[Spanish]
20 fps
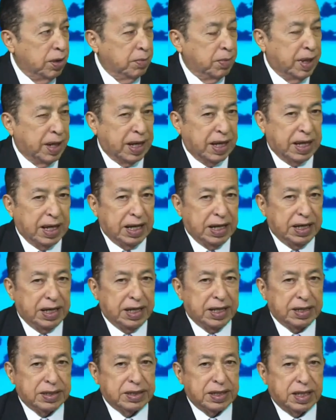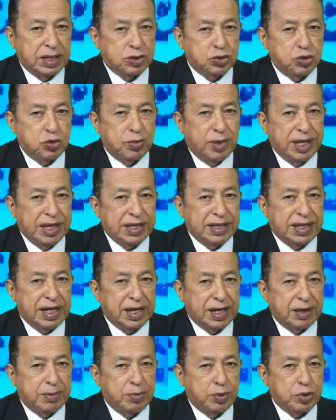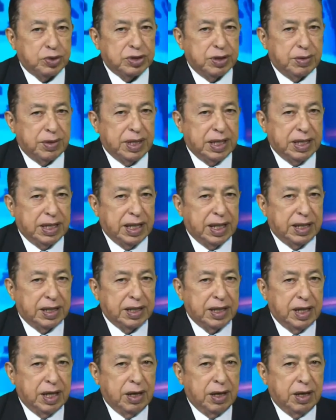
para que el IES asuma esta responsabilidad,